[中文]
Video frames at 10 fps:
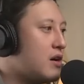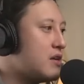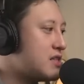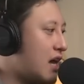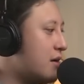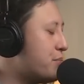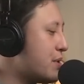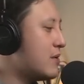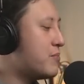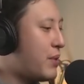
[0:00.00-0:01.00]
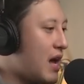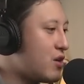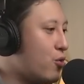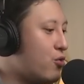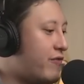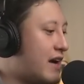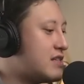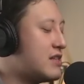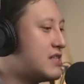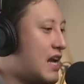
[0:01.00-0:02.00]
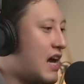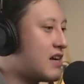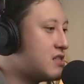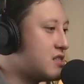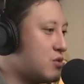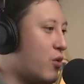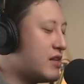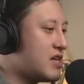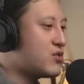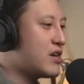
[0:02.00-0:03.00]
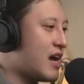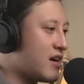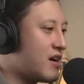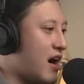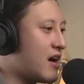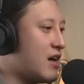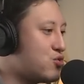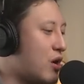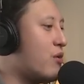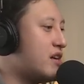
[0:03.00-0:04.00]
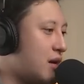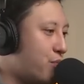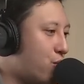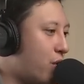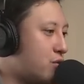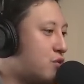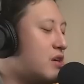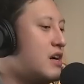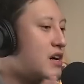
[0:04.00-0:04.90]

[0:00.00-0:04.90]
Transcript: 惨了，别怕用户发现，再拿个十万再去开一个杠杆赚回来再补回去。